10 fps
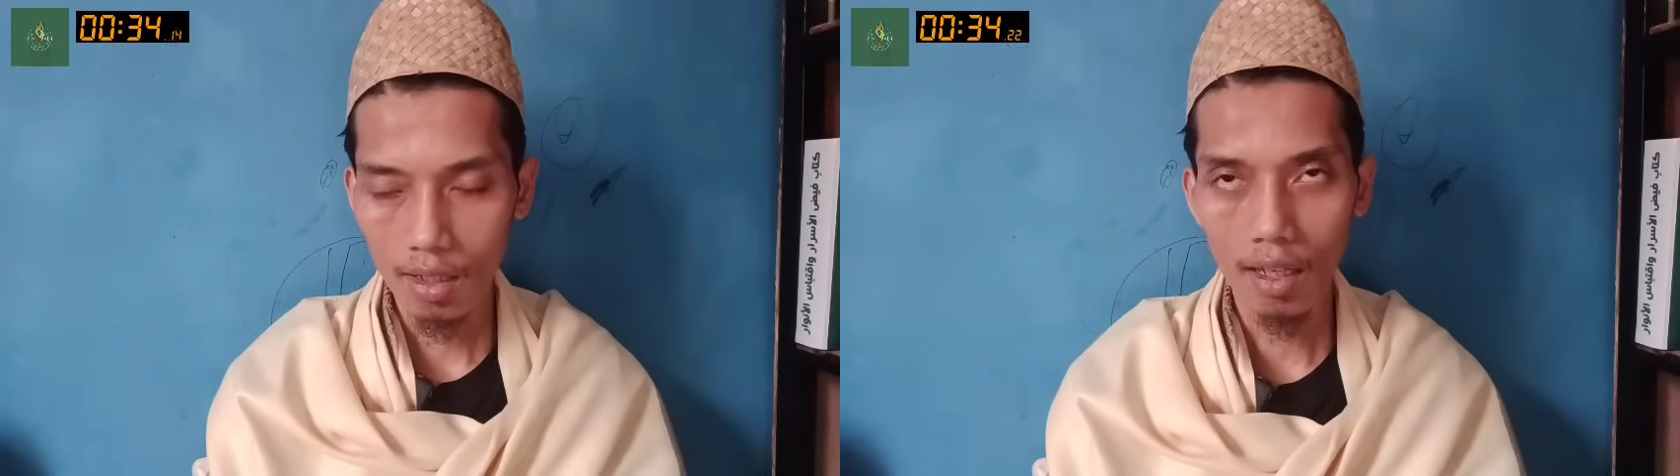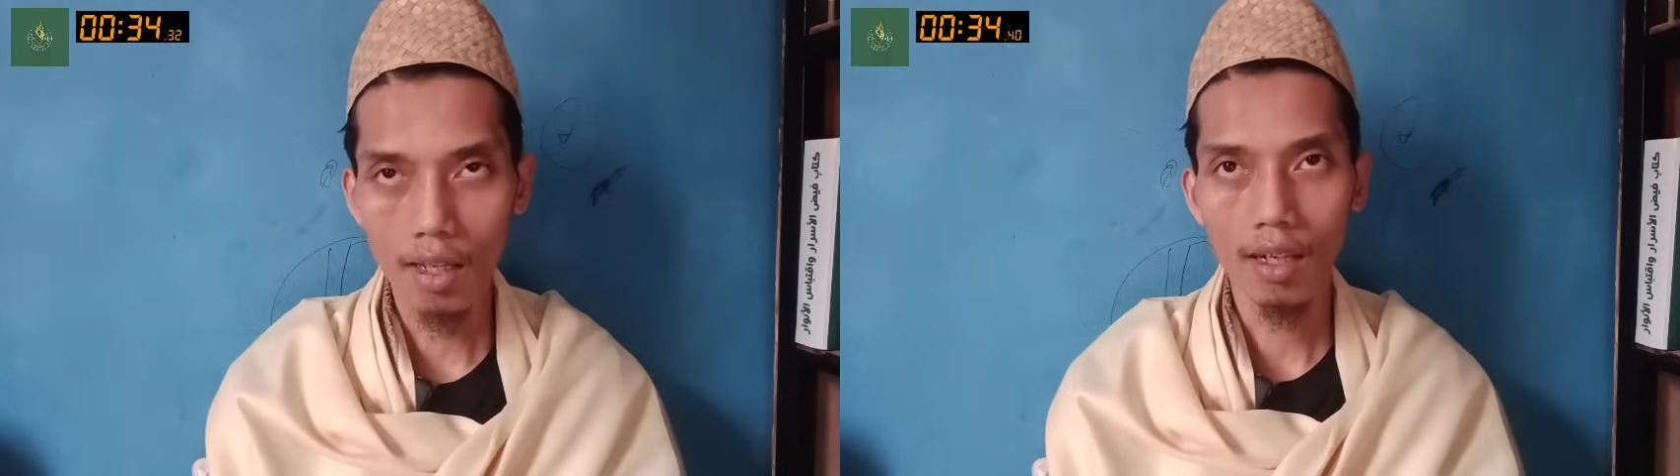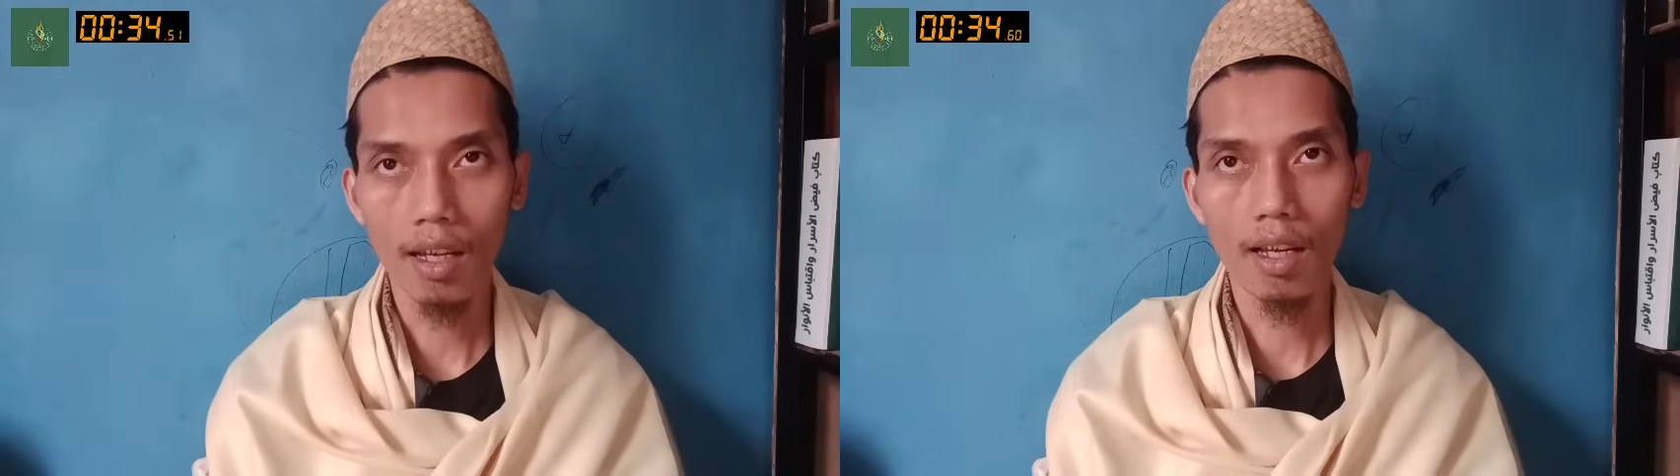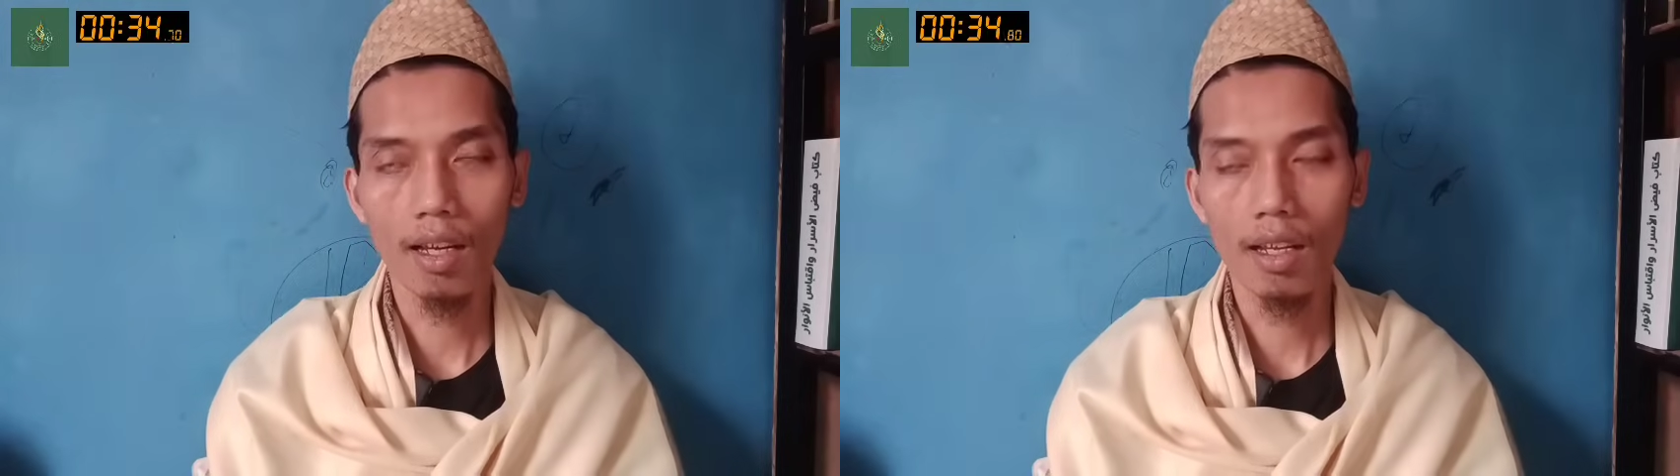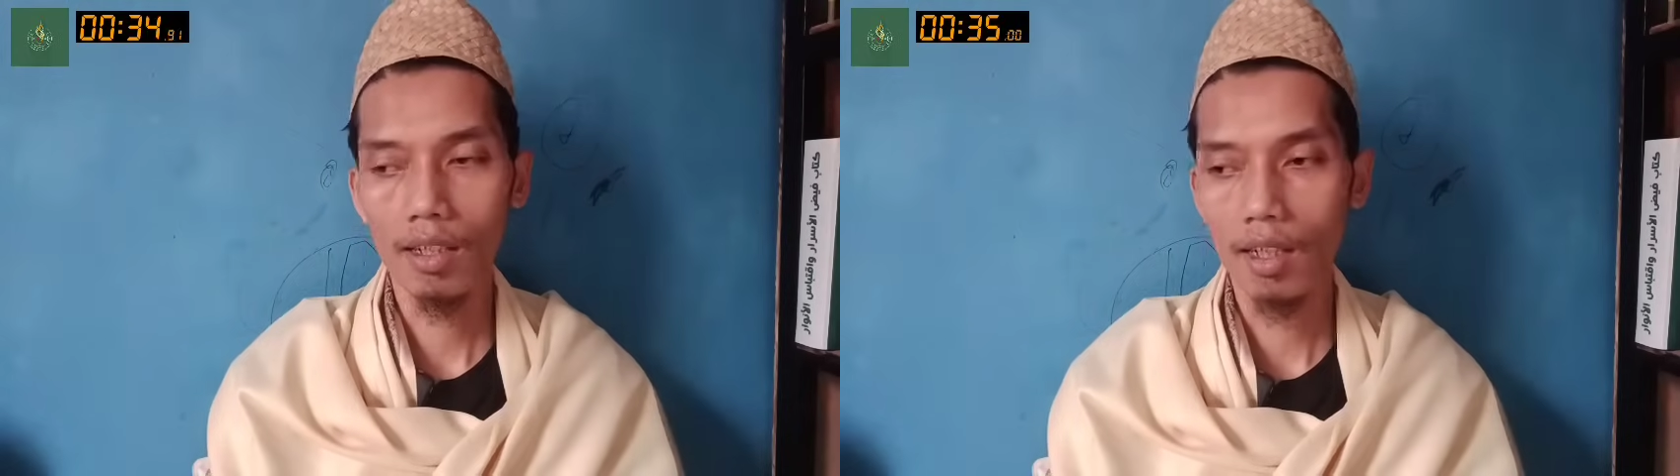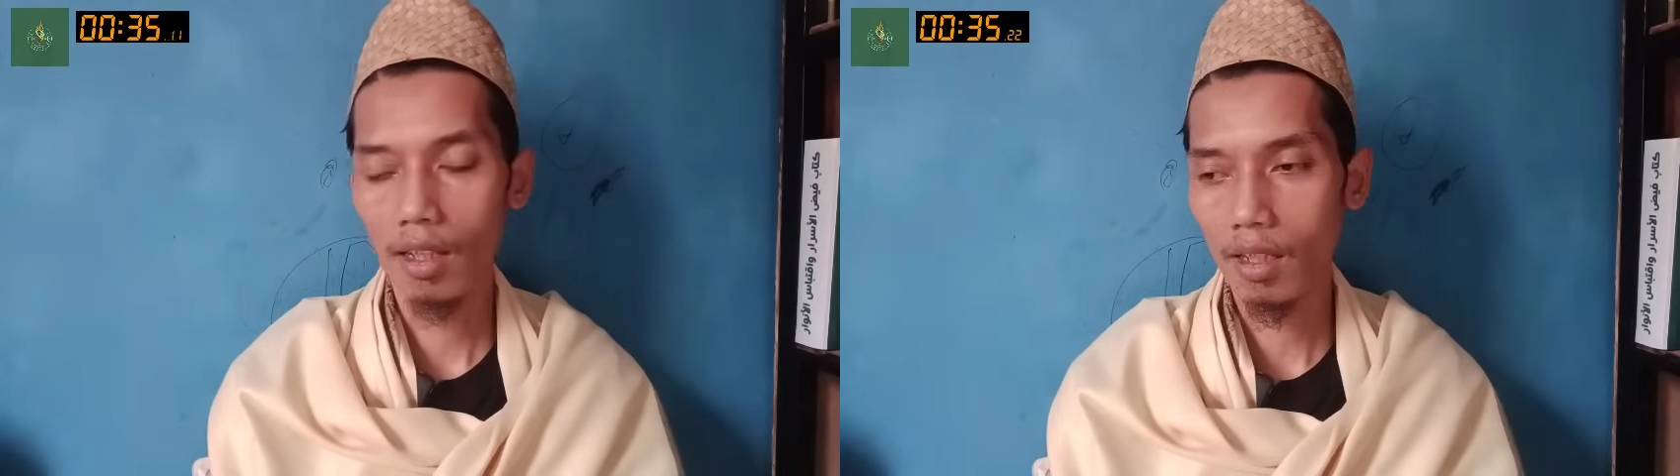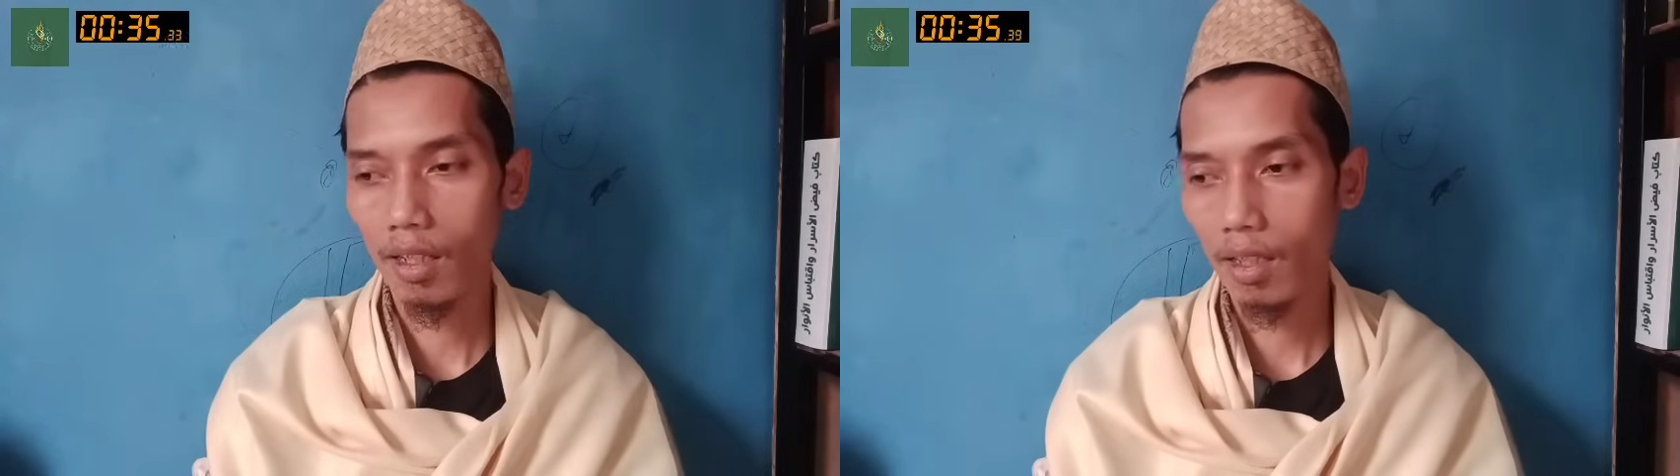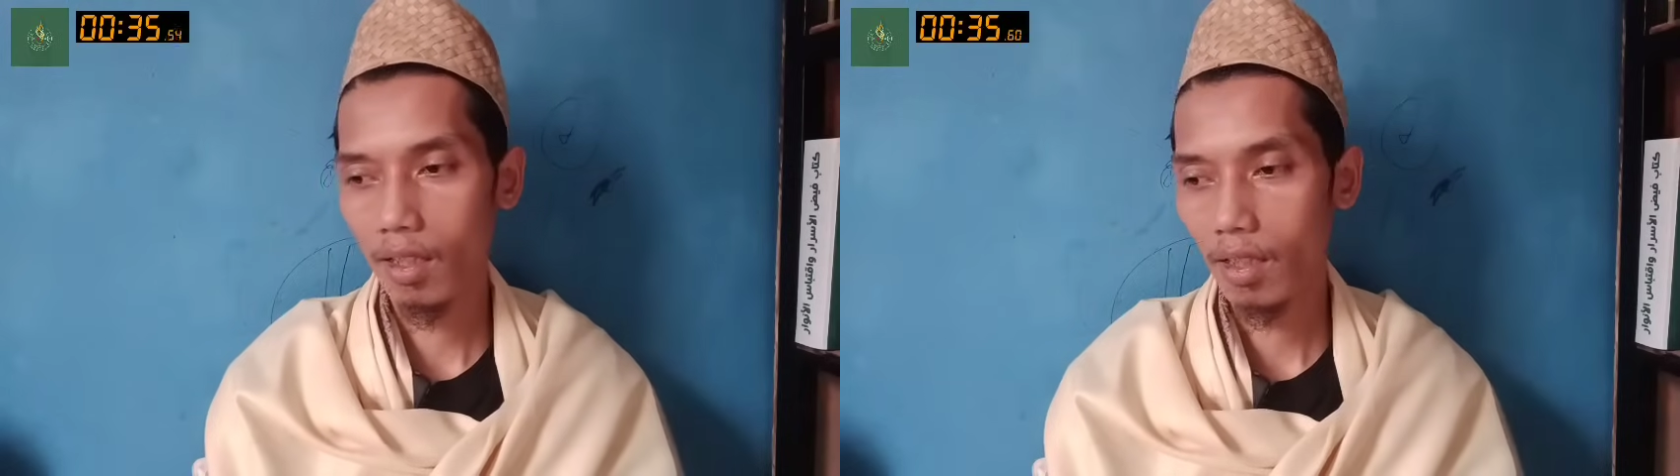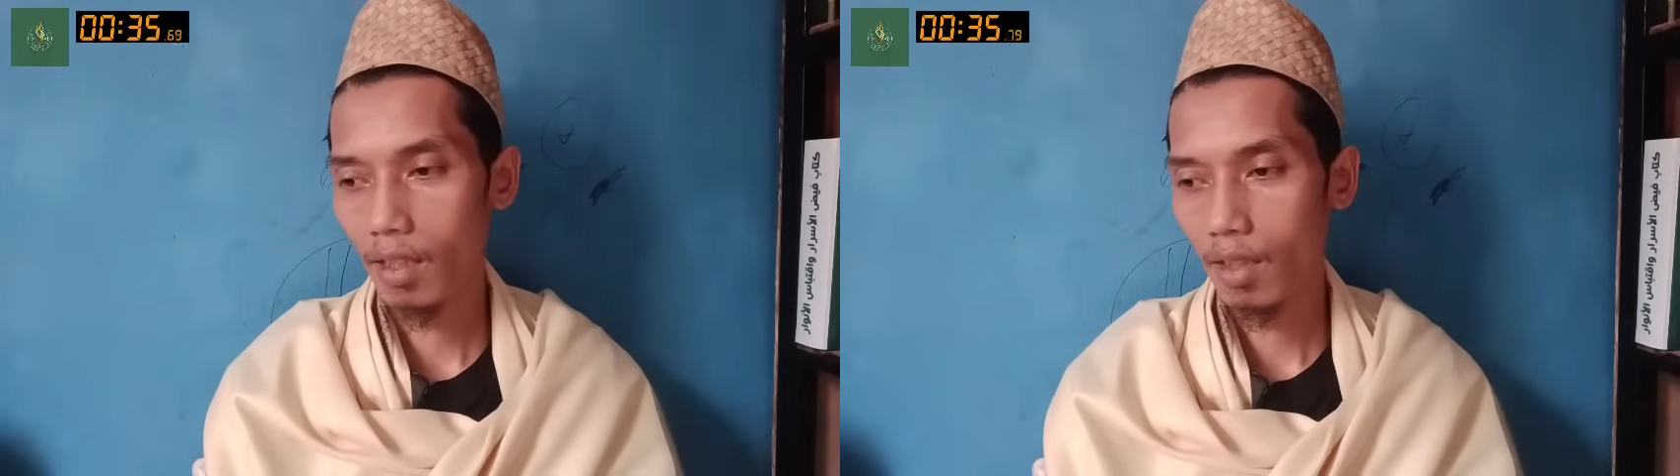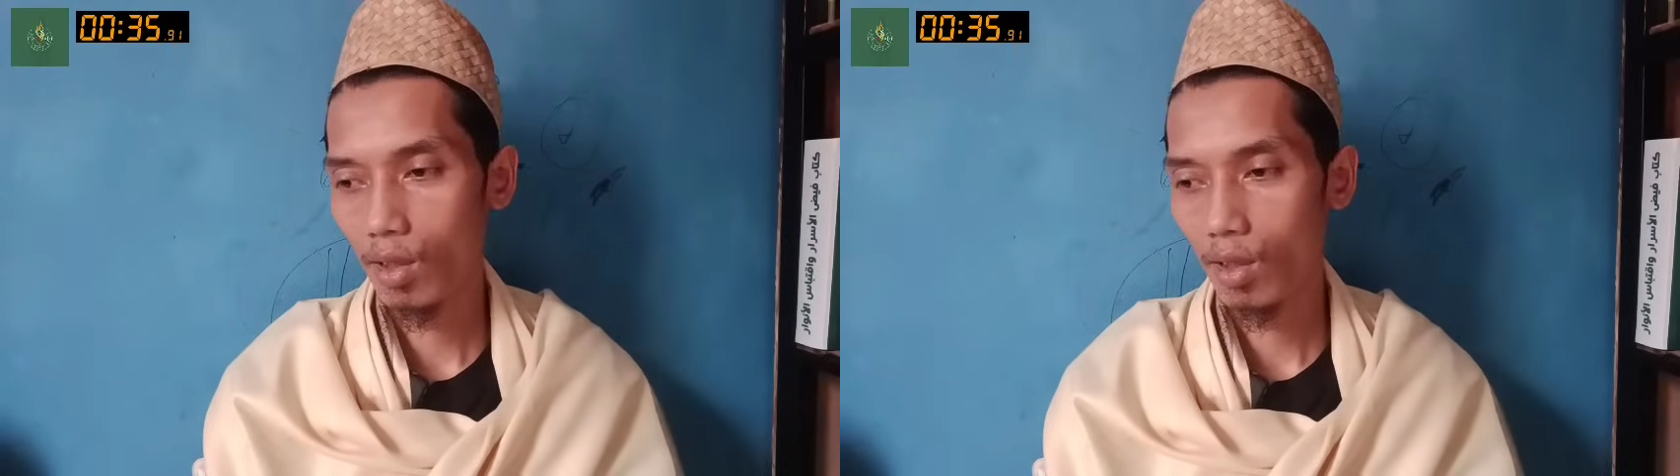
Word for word: DNA dari